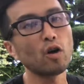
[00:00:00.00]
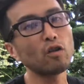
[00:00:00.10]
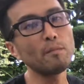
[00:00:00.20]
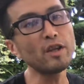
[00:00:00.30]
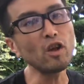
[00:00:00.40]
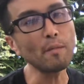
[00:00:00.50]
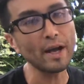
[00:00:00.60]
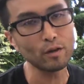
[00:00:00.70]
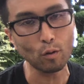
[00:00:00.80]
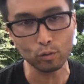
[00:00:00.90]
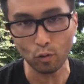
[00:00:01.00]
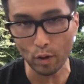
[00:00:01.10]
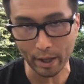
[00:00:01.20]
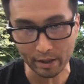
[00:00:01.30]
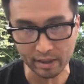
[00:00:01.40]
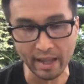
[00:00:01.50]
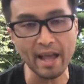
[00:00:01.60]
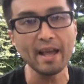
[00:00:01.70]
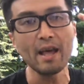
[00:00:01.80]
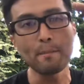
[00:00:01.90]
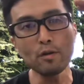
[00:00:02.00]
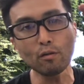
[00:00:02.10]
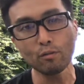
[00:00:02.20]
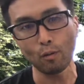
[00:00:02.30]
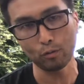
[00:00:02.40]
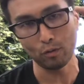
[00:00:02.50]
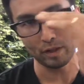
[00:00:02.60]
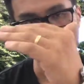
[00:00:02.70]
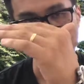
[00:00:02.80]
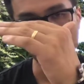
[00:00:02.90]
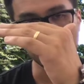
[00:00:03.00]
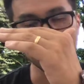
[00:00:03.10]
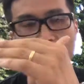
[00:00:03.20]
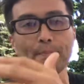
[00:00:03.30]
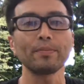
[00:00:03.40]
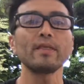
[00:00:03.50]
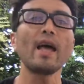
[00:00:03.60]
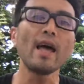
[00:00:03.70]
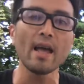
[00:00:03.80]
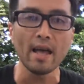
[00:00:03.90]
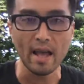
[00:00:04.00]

この目の前のことをやって緑のことを達成して、で、